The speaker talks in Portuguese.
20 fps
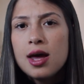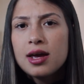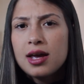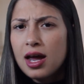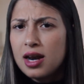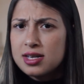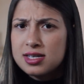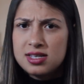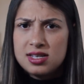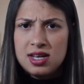
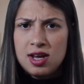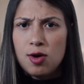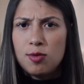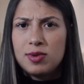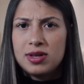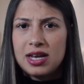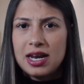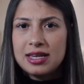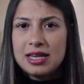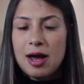que elas iam
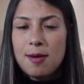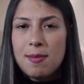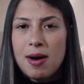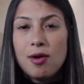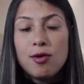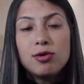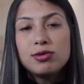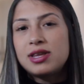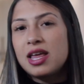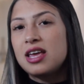me tratar
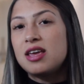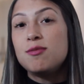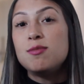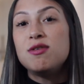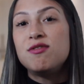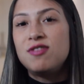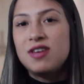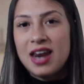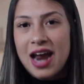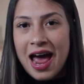mal ou tem que
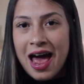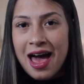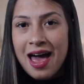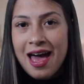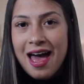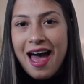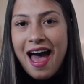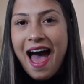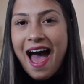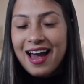me
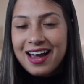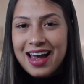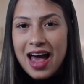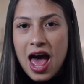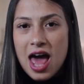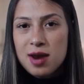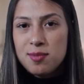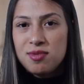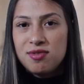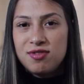virar a
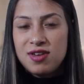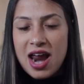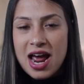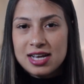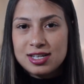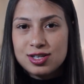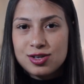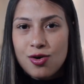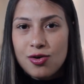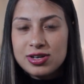cara, me
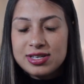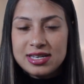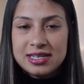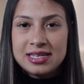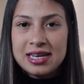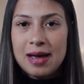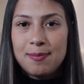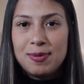virar as costas.